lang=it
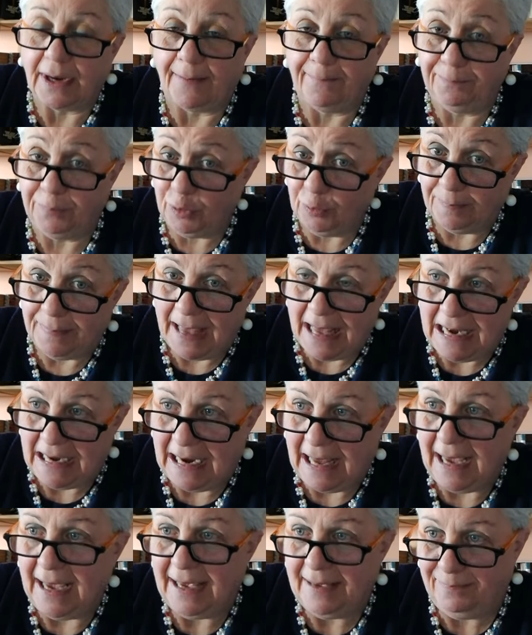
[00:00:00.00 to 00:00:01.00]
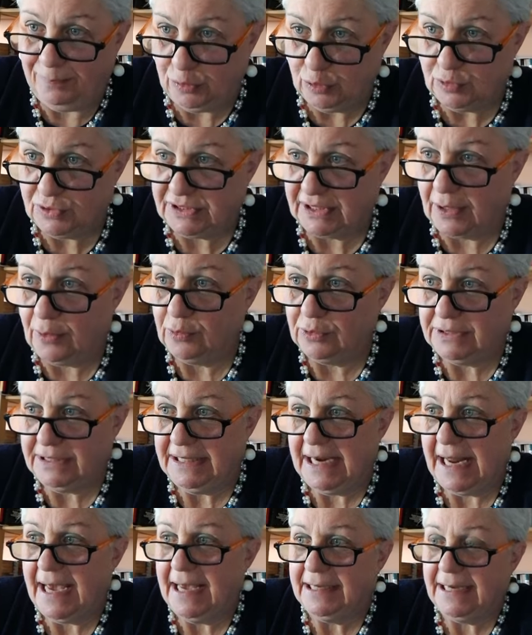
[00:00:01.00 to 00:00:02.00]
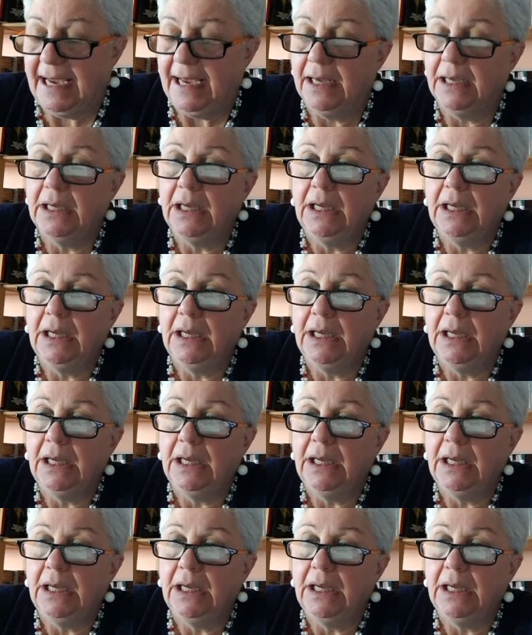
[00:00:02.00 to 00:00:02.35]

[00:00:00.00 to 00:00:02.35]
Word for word: più bella e più straordinaria.